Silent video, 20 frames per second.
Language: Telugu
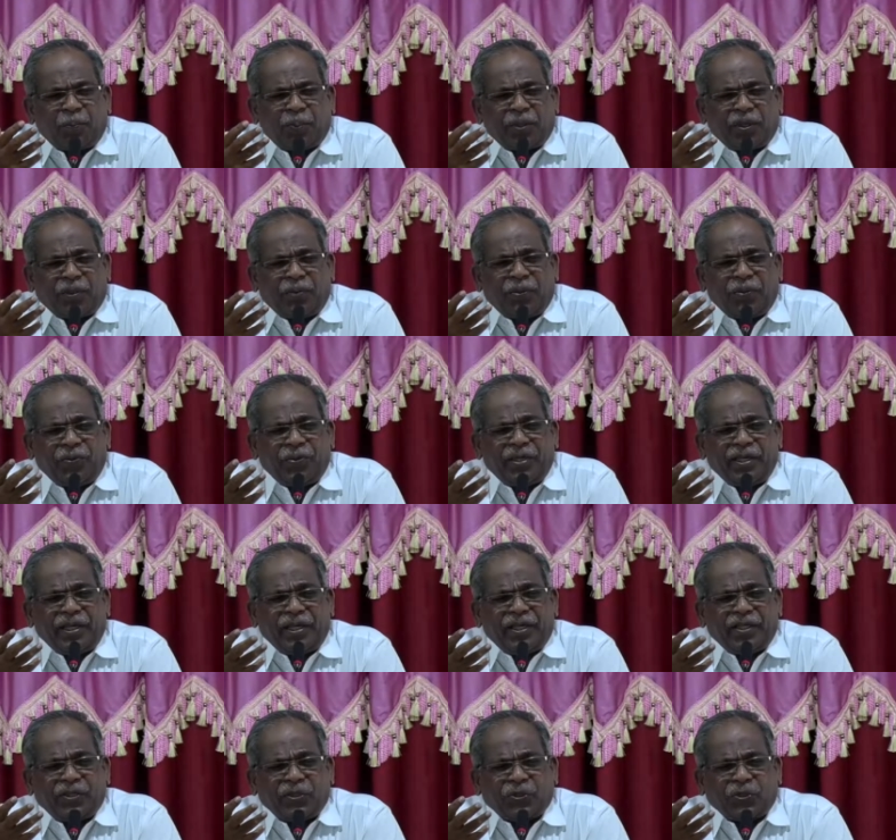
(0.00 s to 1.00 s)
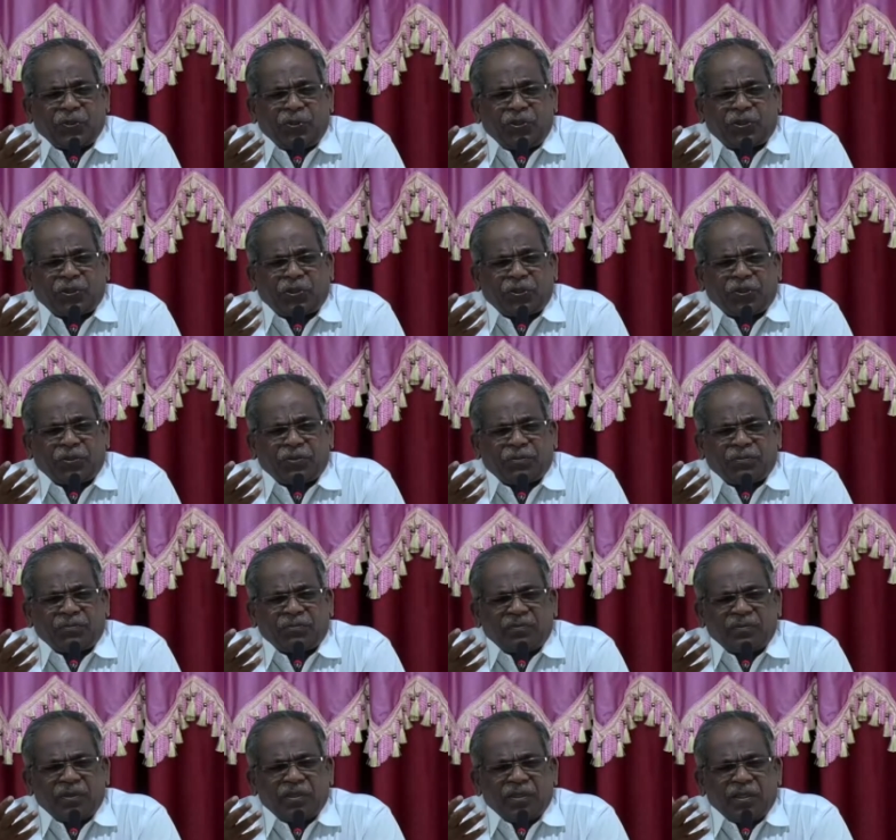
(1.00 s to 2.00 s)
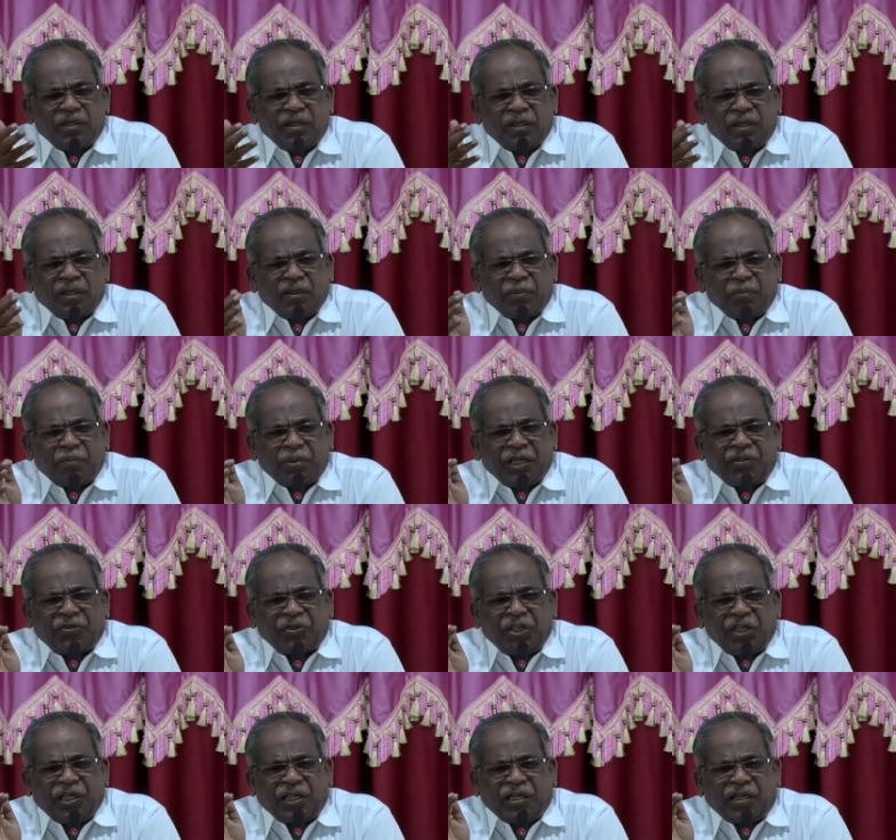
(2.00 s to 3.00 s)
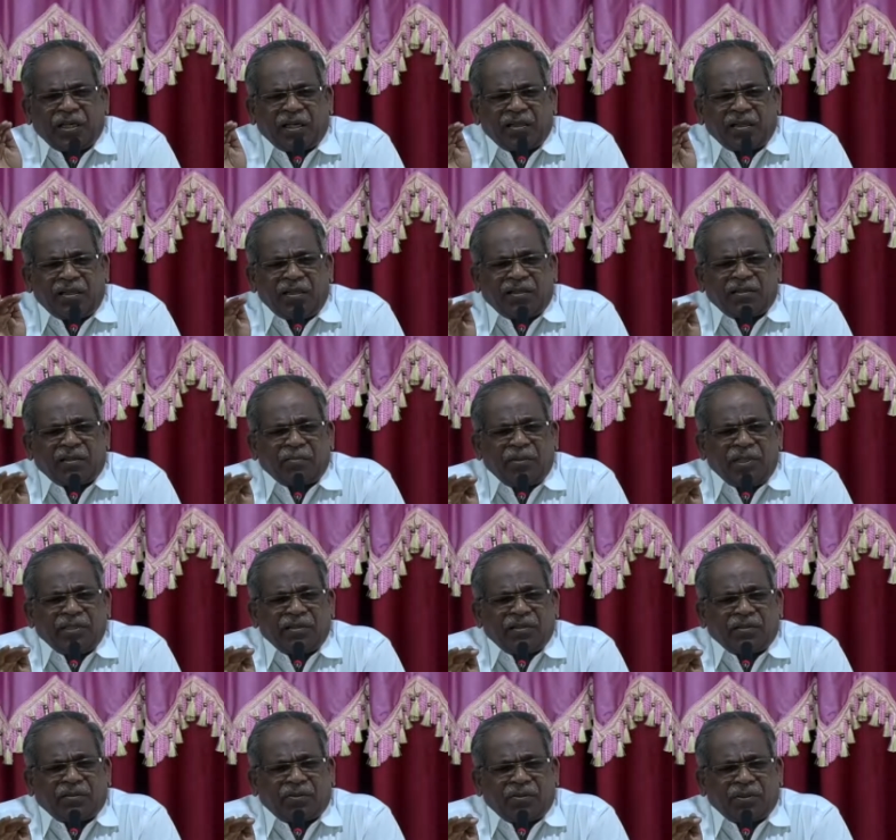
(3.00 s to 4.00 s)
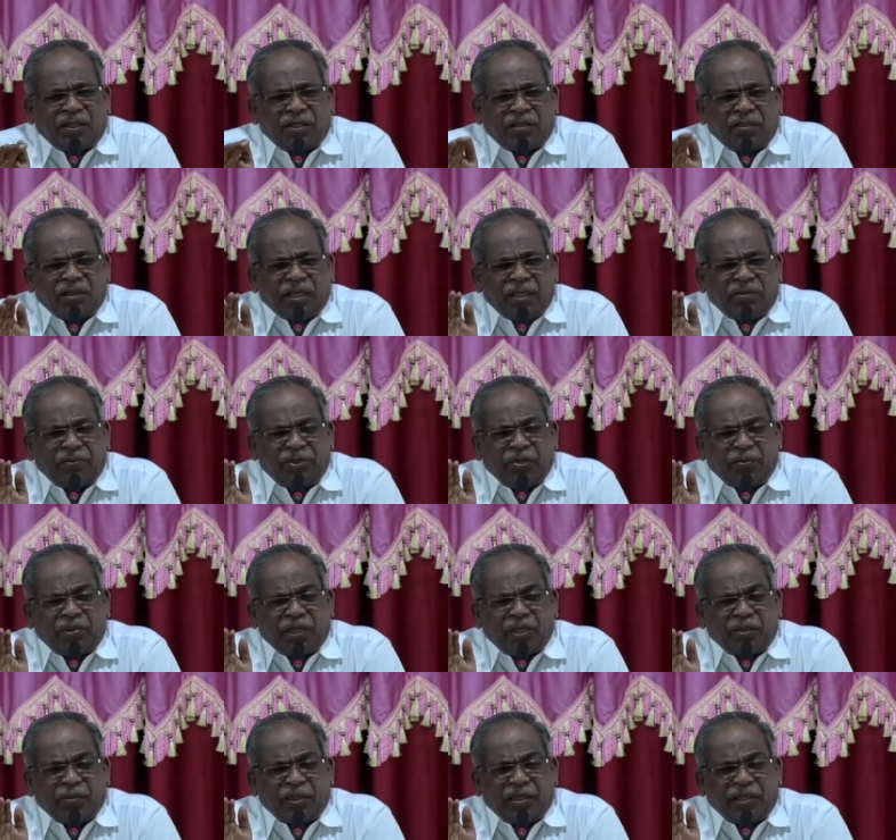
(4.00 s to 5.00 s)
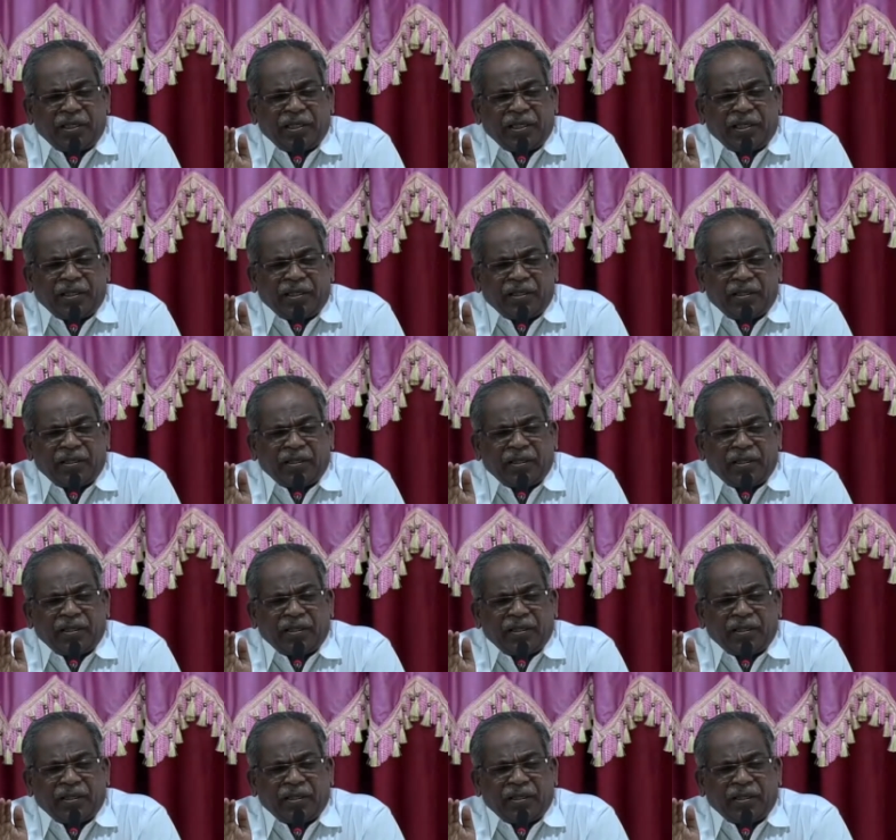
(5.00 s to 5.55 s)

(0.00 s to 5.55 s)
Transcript: ప్రభువుని చూస్తూ ప్రతి కదలిక మీద కూడా దేవుని భయము కలిగి